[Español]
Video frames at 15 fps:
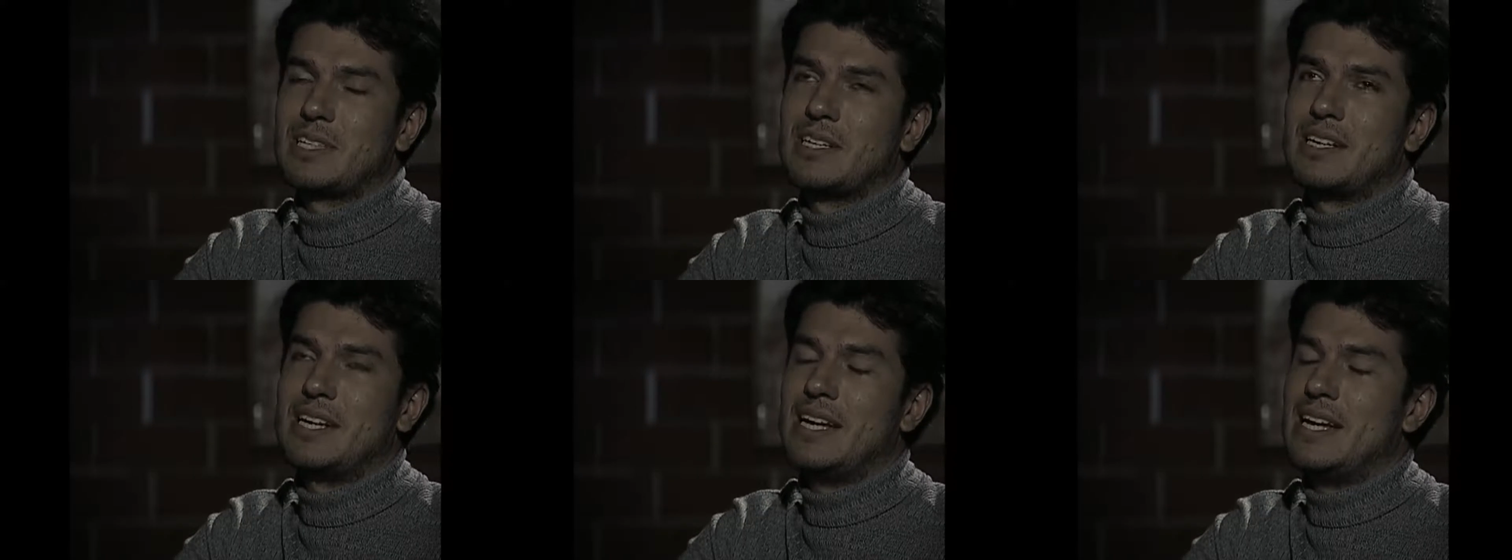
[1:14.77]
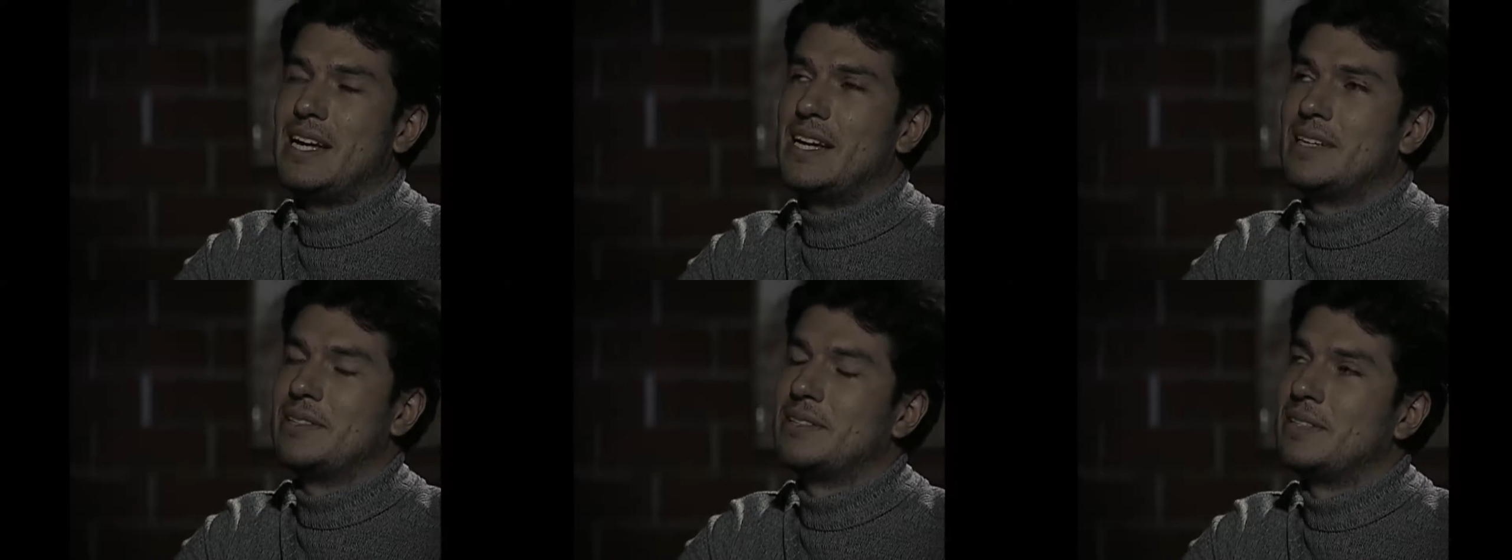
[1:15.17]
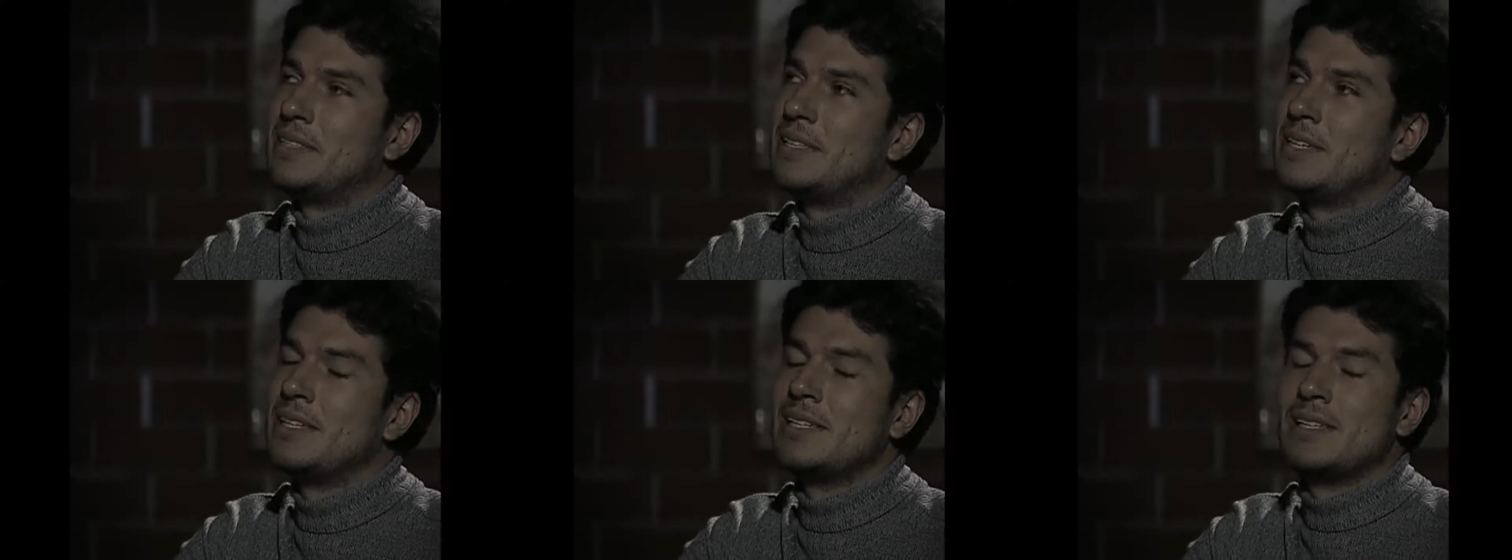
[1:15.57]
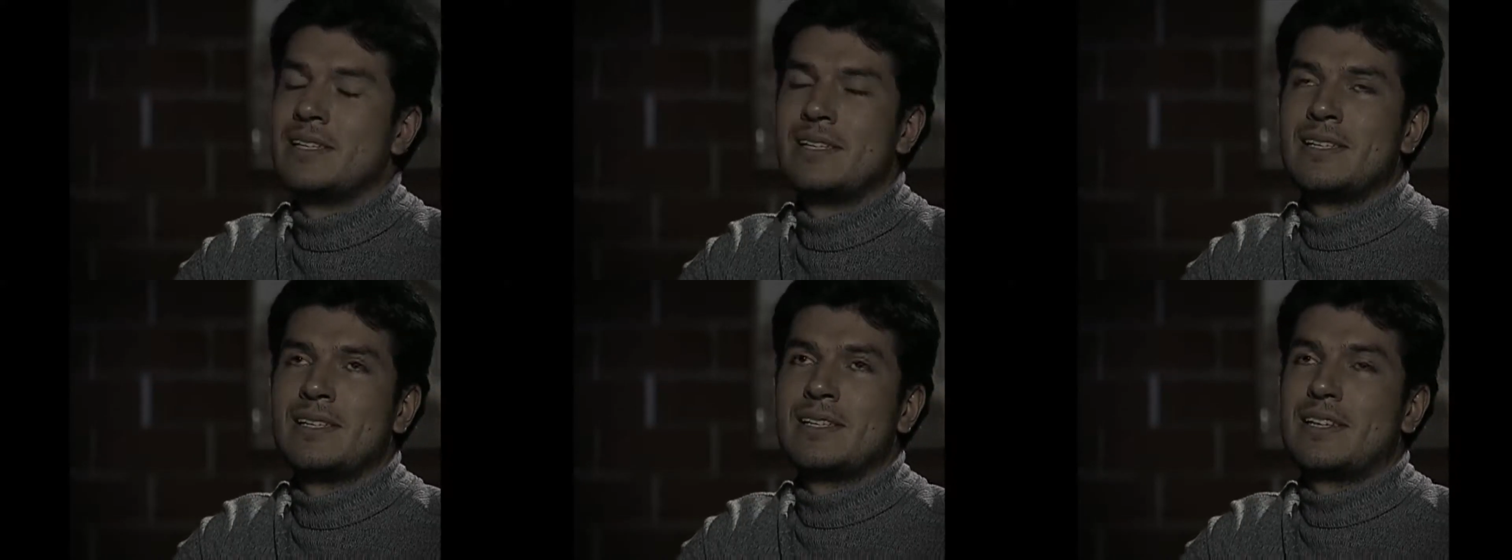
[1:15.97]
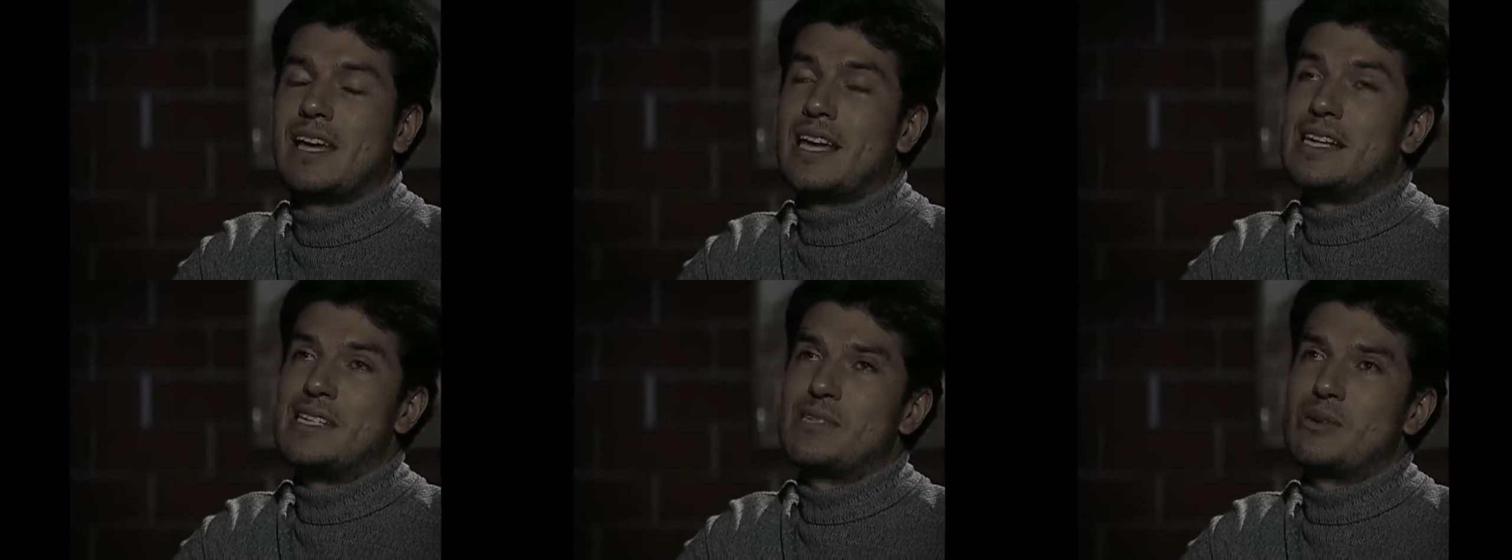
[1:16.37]
Claro.
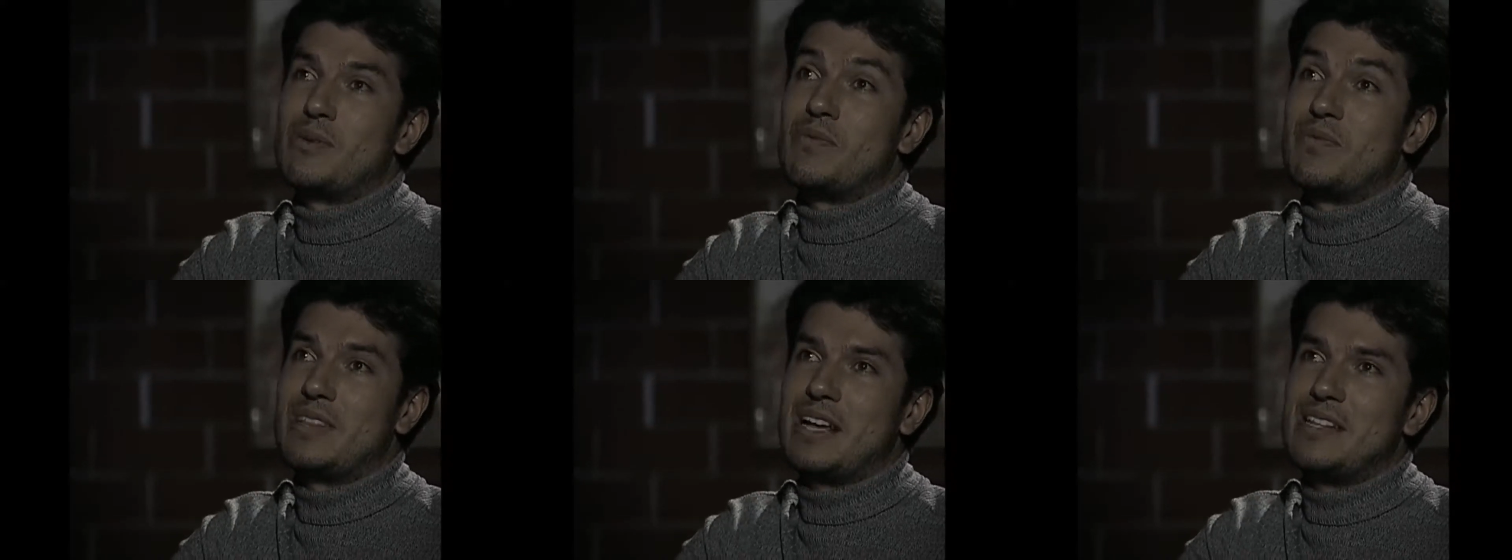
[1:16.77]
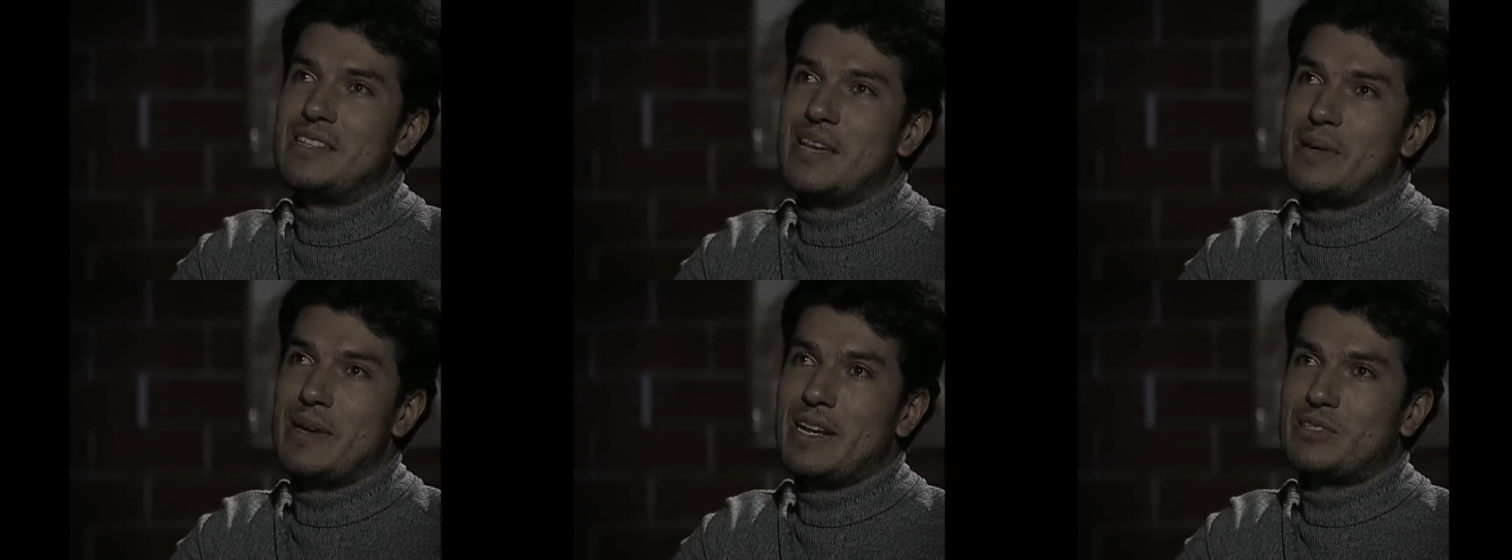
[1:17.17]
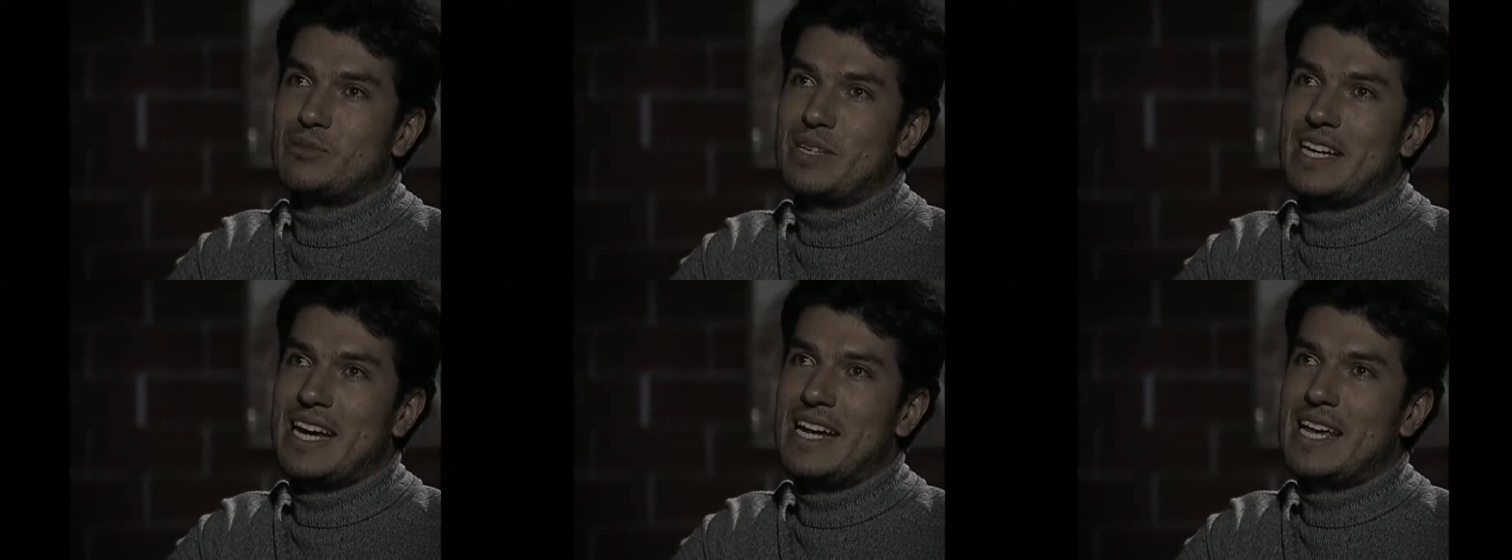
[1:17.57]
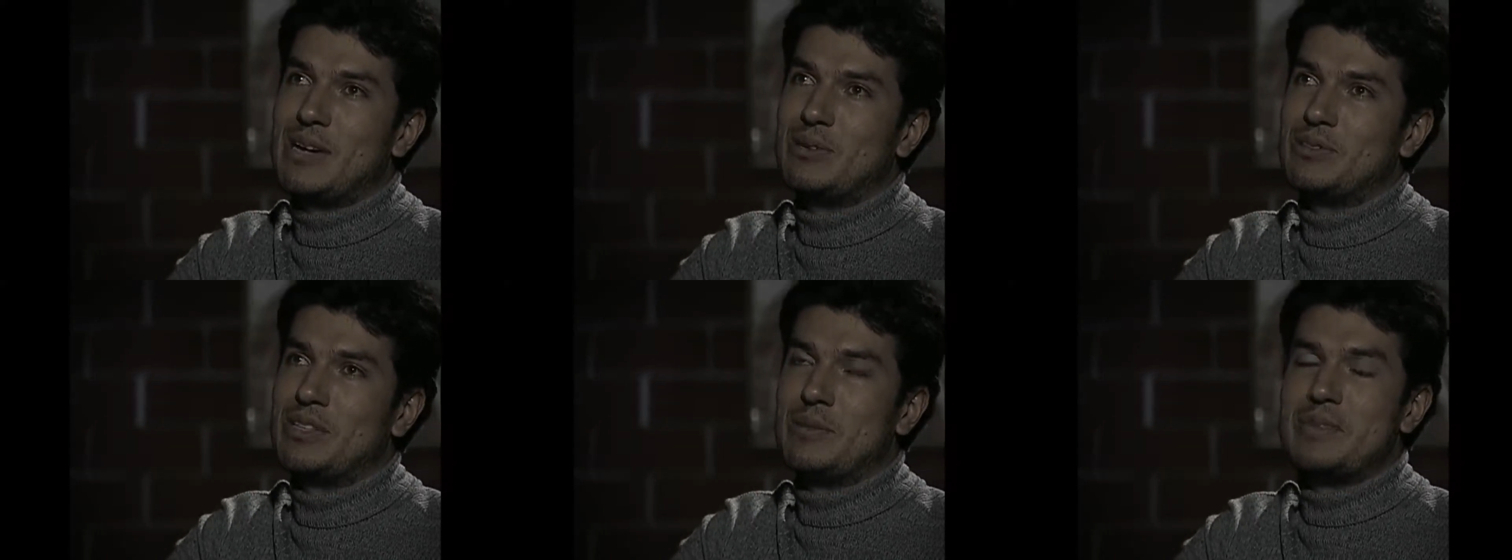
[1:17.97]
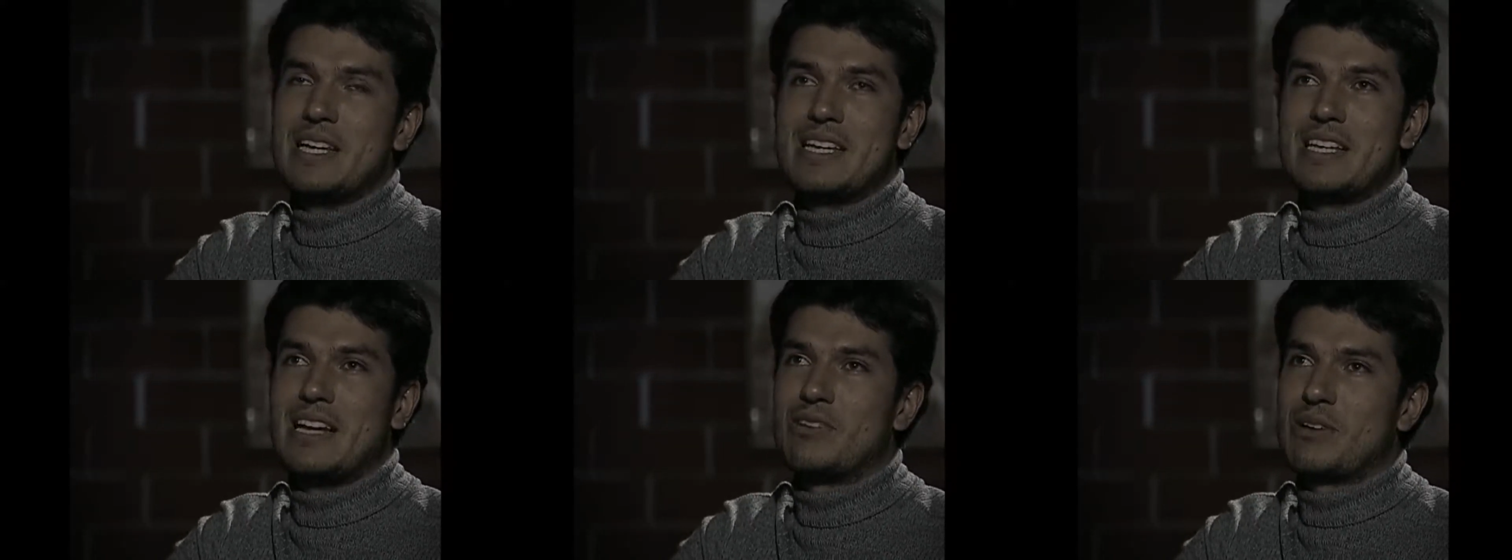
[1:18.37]
Él, con tal de ver a su hija lejos de mí,
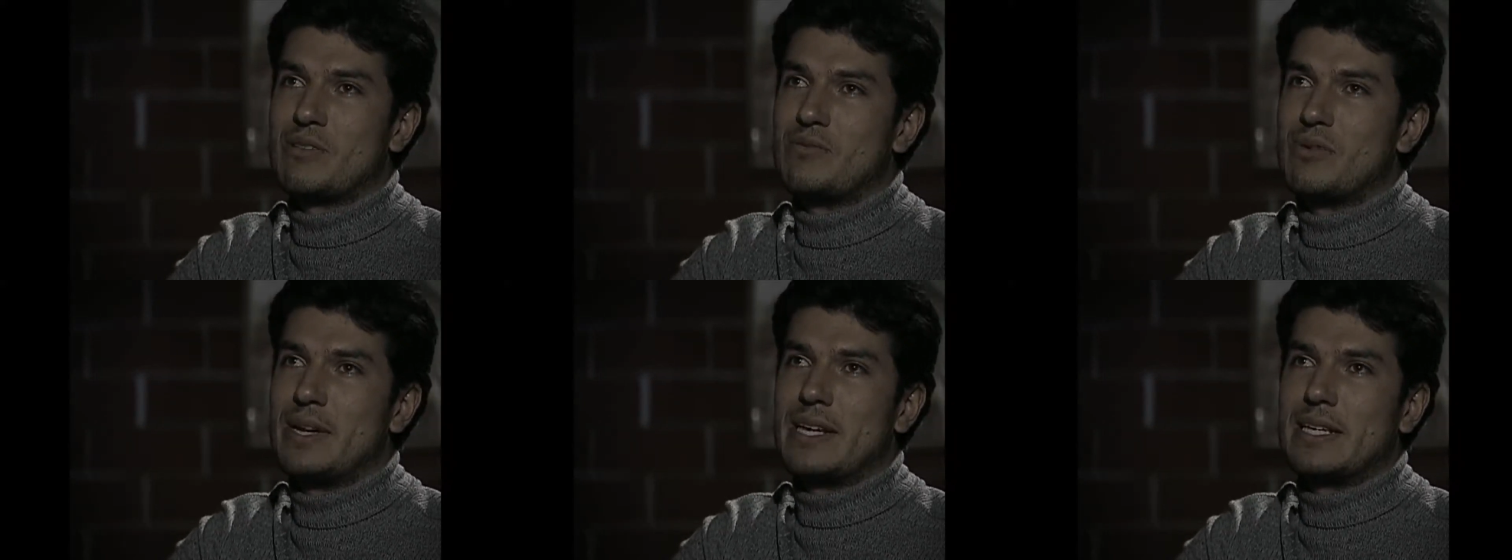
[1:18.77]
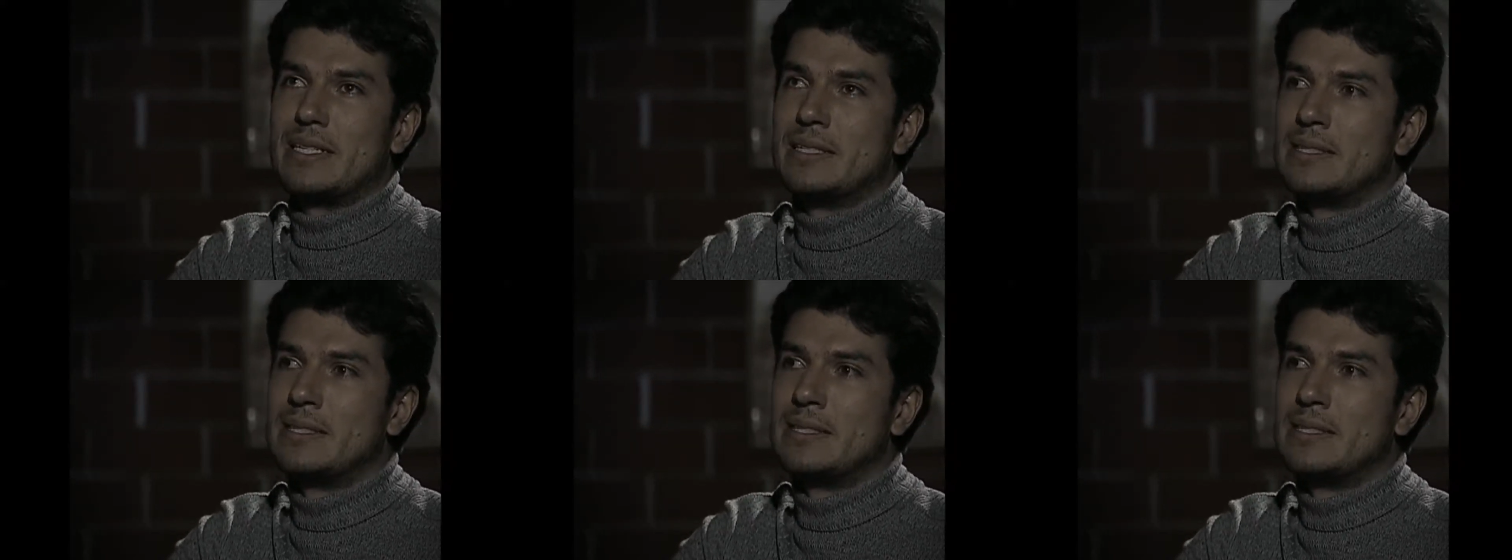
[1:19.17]
haría lo que fuera.